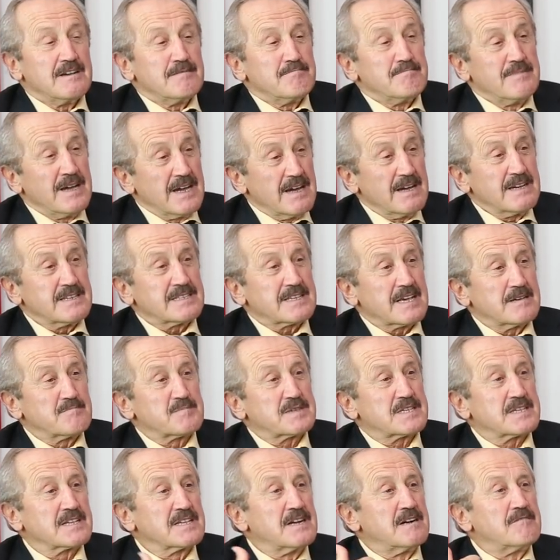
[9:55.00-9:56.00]

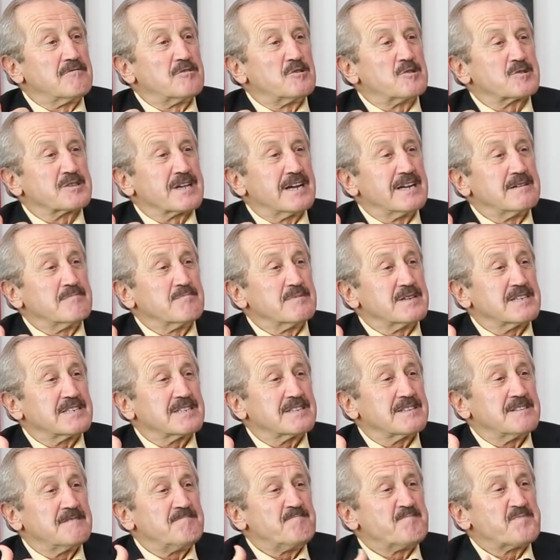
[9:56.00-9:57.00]
Meğersem sınav
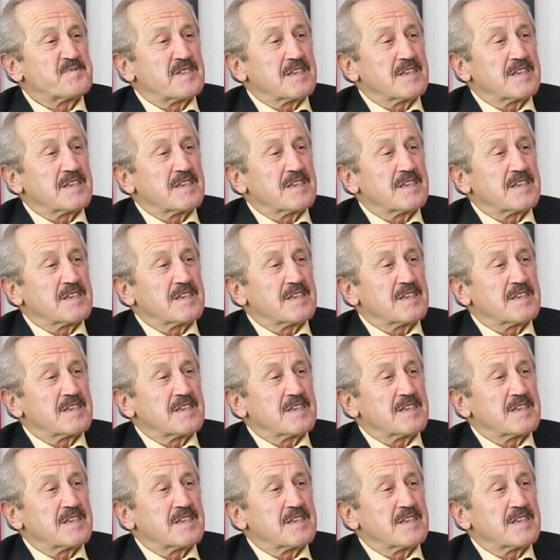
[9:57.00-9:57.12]
oradaymış.